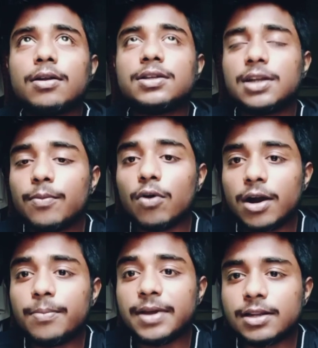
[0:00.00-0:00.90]
যেটা
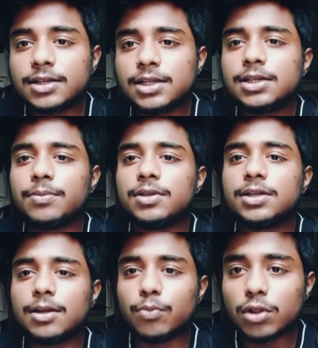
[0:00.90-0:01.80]
বলার মেন জিনিস আমি
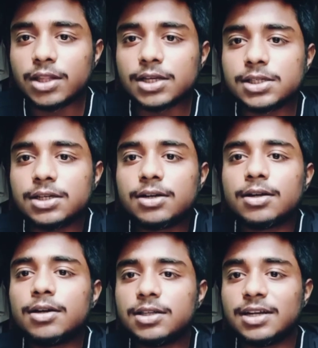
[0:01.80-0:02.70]
যেটা বলতে এসেছি
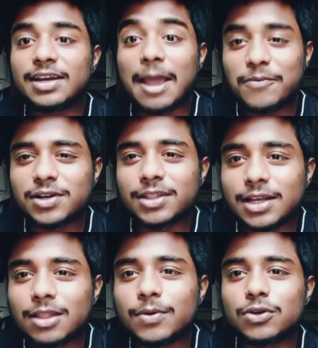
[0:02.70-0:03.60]
যেটা ক্যাপশনে
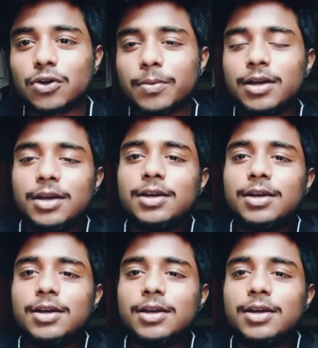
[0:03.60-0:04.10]
দেখতে পাচ্ছ সবাই